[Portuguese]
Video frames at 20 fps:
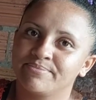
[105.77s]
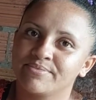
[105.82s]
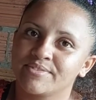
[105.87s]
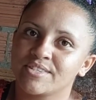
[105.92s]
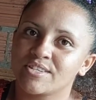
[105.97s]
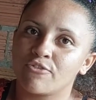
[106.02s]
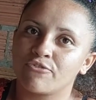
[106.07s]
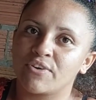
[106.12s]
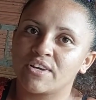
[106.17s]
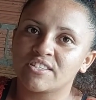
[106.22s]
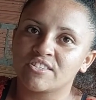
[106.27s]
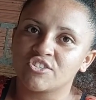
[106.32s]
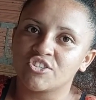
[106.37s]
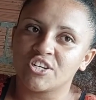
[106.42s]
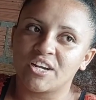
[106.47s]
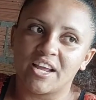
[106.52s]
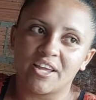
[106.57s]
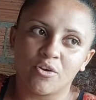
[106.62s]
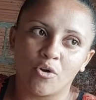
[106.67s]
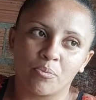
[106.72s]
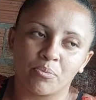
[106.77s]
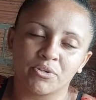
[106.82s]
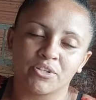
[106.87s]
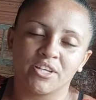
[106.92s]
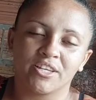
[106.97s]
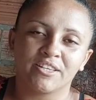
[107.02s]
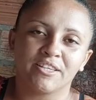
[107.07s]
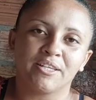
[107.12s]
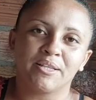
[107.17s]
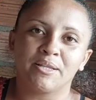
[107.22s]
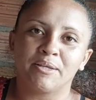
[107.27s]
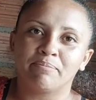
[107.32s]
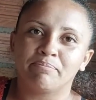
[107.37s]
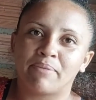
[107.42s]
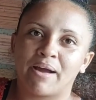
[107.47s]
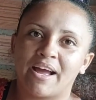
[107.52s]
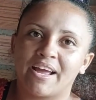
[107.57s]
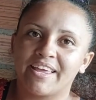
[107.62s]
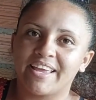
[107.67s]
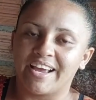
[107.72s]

Só faço tirar a roupa de dentro e limpar.